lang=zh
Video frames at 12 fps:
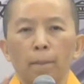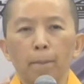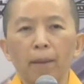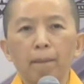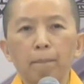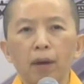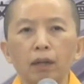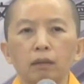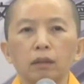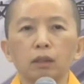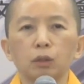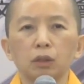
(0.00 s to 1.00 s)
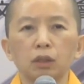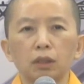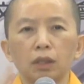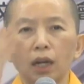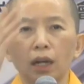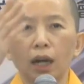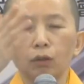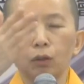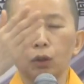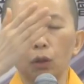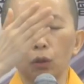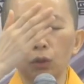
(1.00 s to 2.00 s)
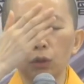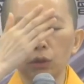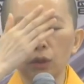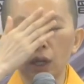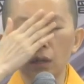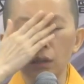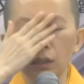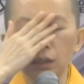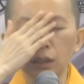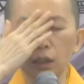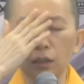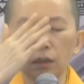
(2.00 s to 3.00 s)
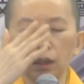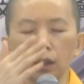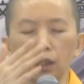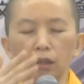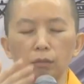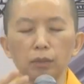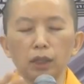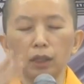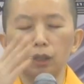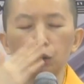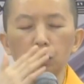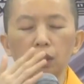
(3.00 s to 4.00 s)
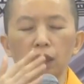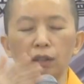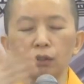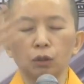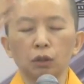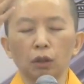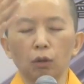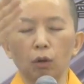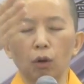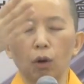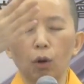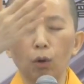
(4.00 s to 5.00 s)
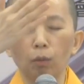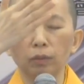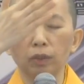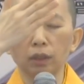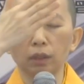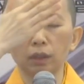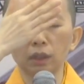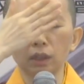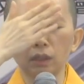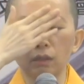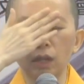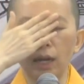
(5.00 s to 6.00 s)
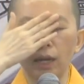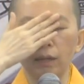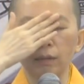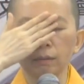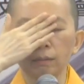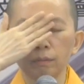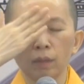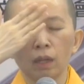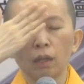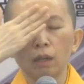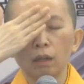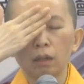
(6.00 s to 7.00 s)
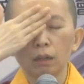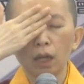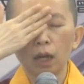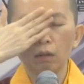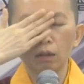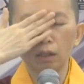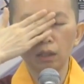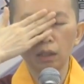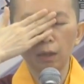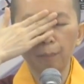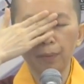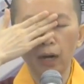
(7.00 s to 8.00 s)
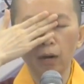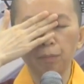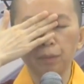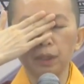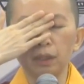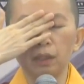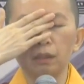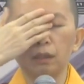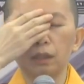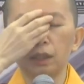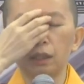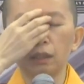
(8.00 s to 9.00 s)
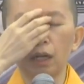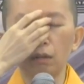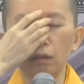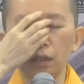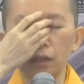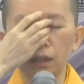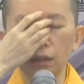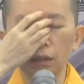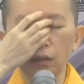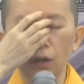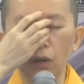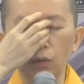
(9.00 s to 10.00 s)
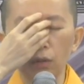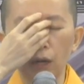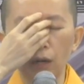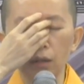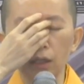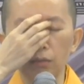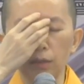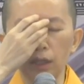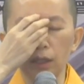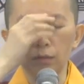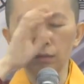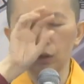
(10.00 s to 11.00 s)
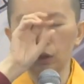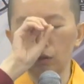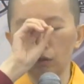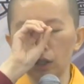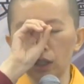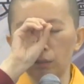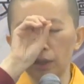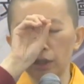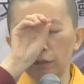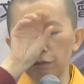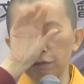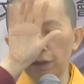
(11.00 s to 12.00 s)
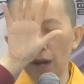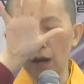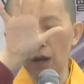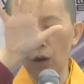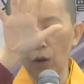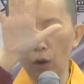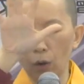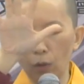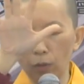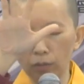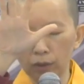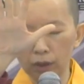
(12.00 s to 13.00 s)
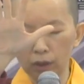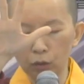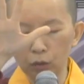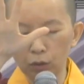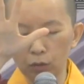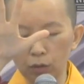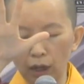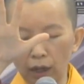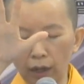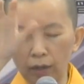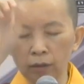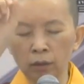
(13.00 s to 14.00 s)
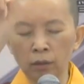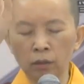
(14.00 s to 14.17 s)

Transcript: 慢慢的就是让它融入到你身体里面，你去感受嗡字进来，到了你的表皮，进到你的头脑里面，从里面放 Om 字出来，